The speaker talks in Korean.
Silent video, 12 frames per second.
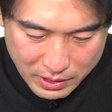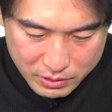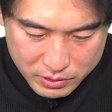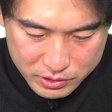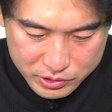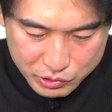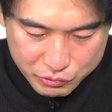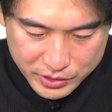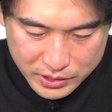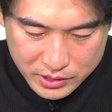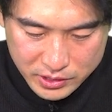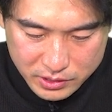과열 지구인
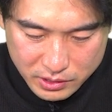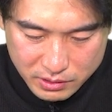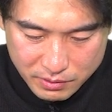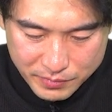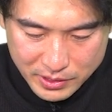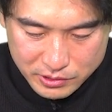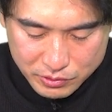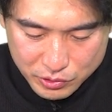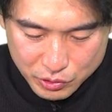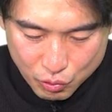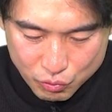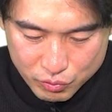인천 검단
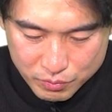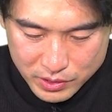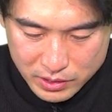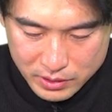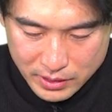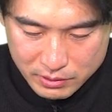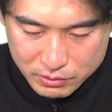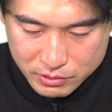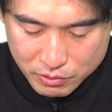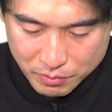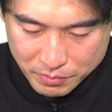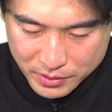신도시 공급 물량을 예로
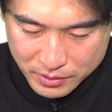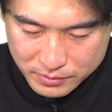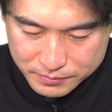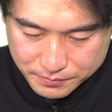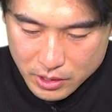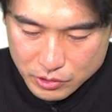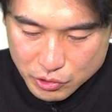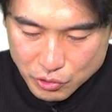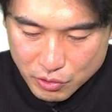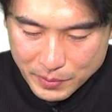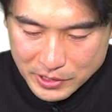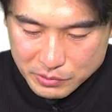들어보면
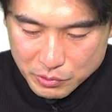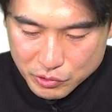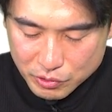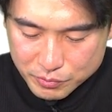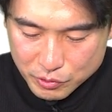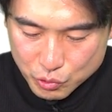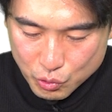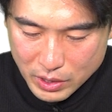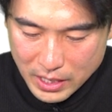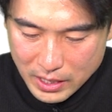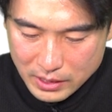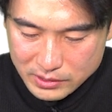전용 85 저급도
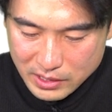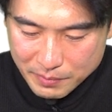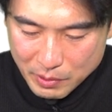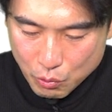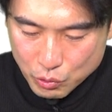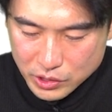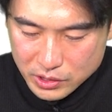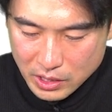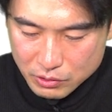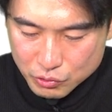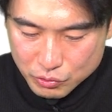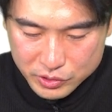초과
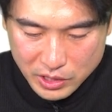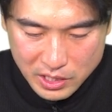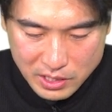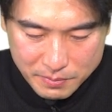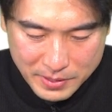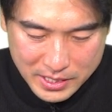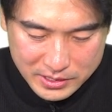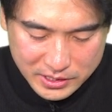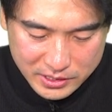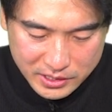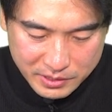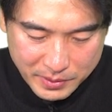450가구 중
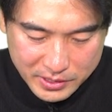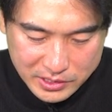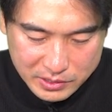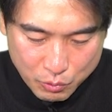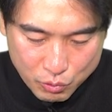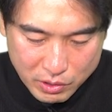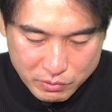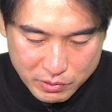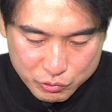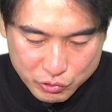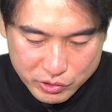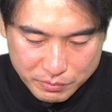절반인
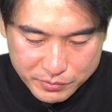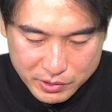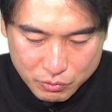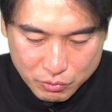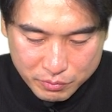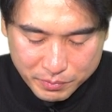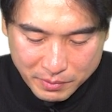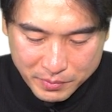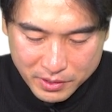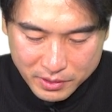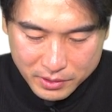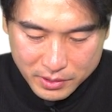225가구가 추첨제로
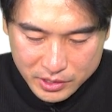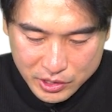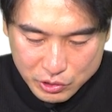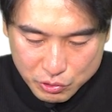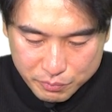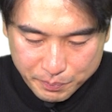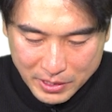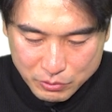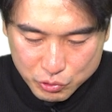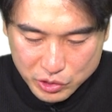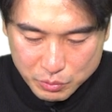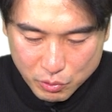공급되며 이 중
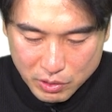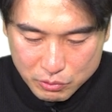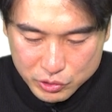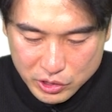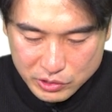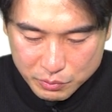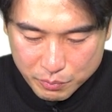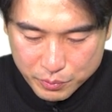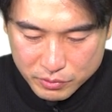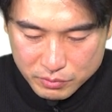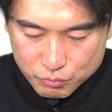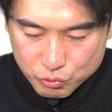165가구
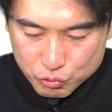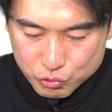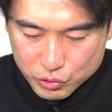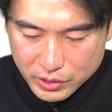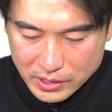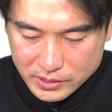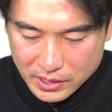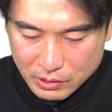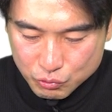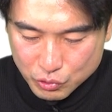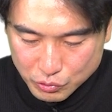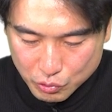75%는 무주택자에
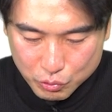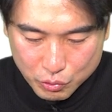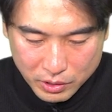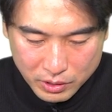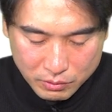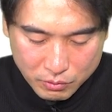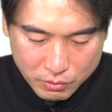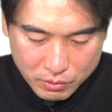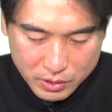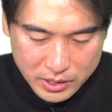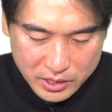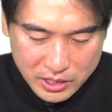우선적으로
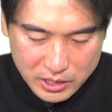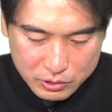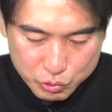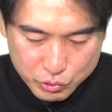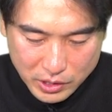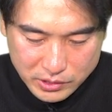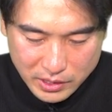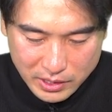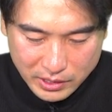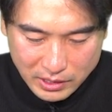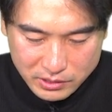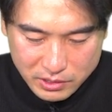돌아가고 1주택자가
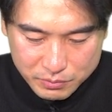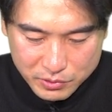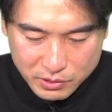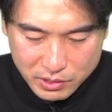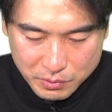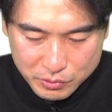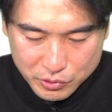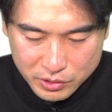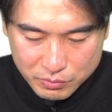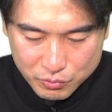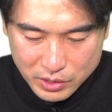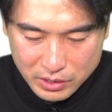당첨을 걸어볼 수
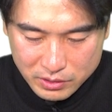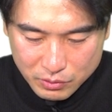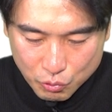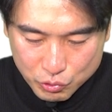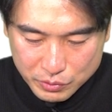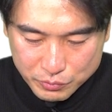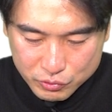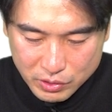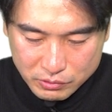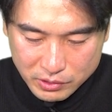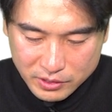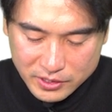있는 물량은
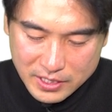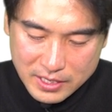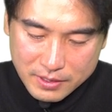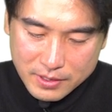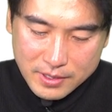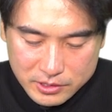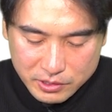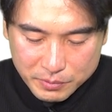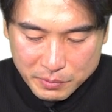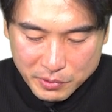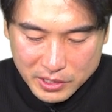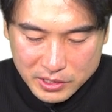56가구다. 그러니까 지금
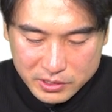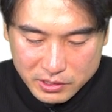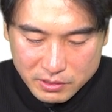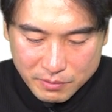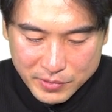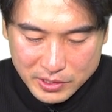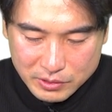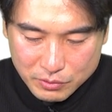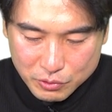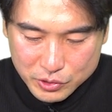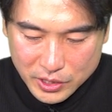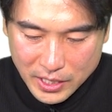이번에 인천 검단
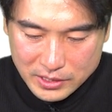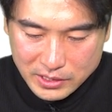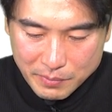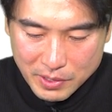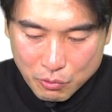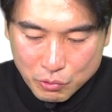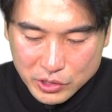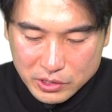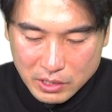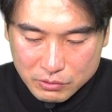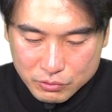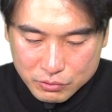신도시에
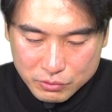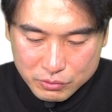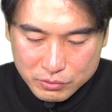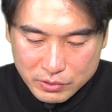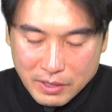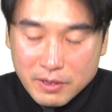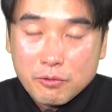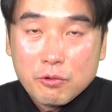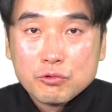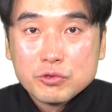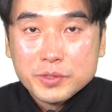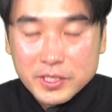450가구가
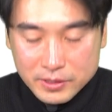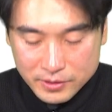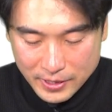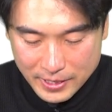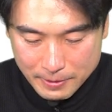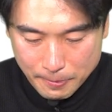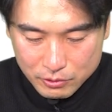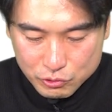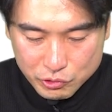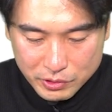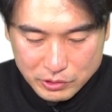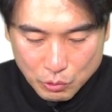공급이 되는데
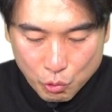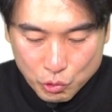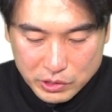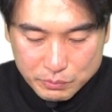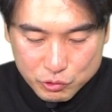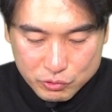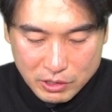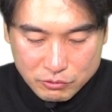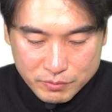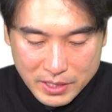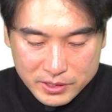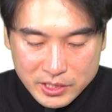그중에서
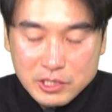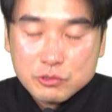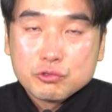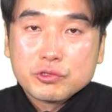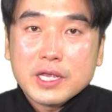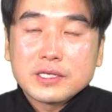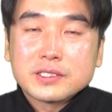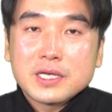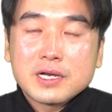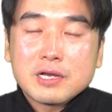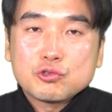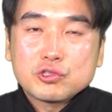56가구만
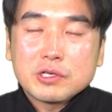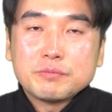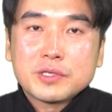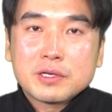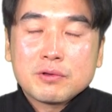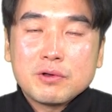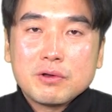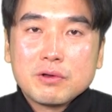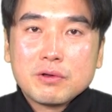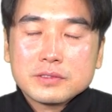1주택자가 추첨제로